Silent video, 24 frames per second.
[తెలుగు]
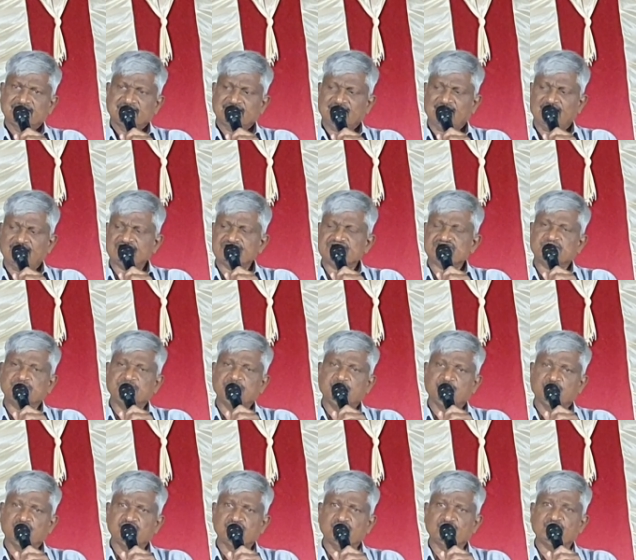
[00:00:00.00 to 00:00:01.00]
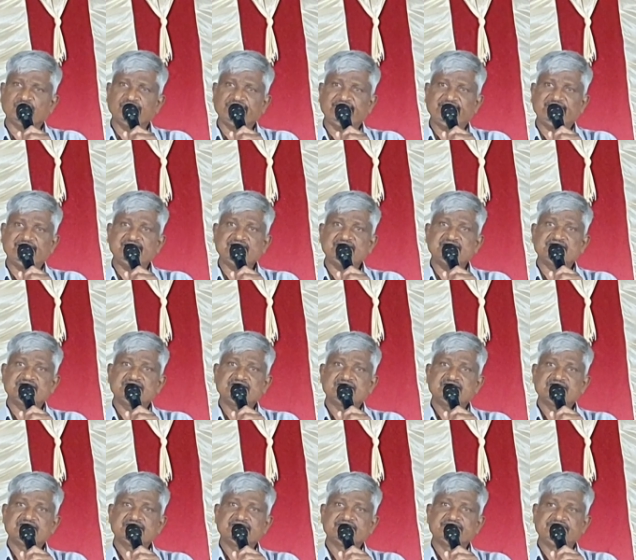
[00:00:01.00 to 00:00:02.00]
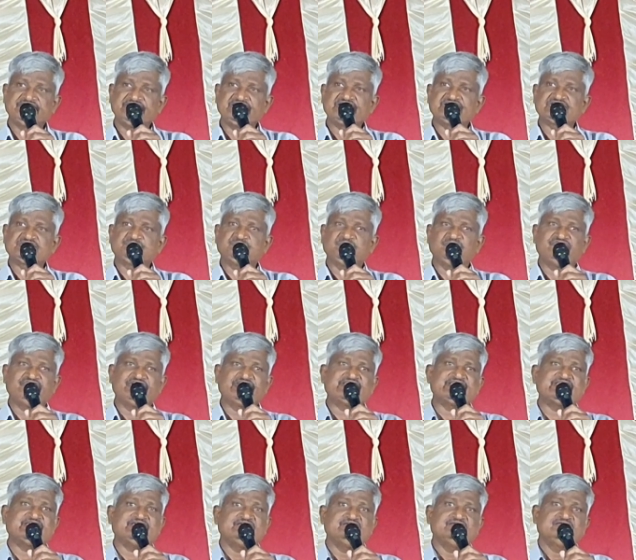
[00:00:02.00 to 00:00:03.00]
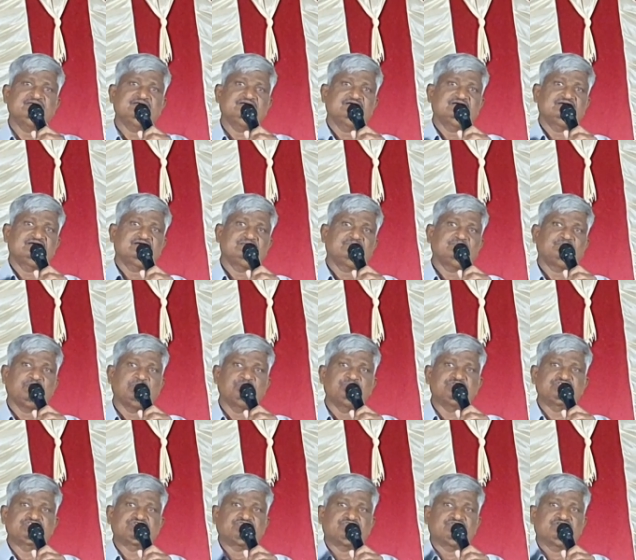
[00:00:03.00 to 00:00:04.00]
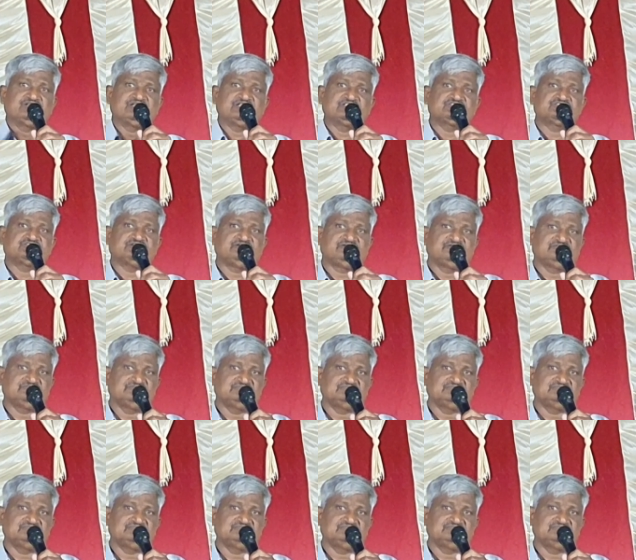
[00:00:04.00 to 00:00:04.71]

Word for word: కానిస్టేబుల్ మొదలుకొని డిఎస్పీ వరకు పంపించేవాళ్ళం లంచాలు